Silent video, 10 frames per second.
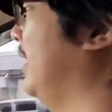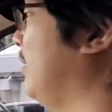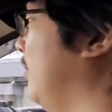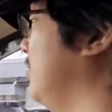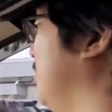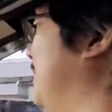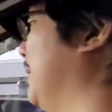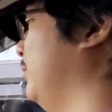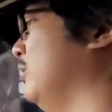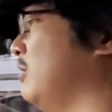enak bawa
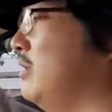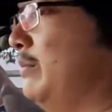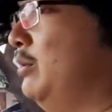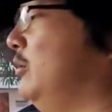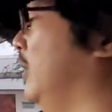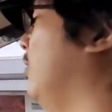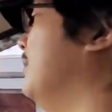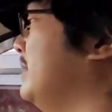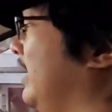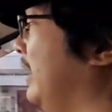140 160 juga
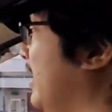gue masih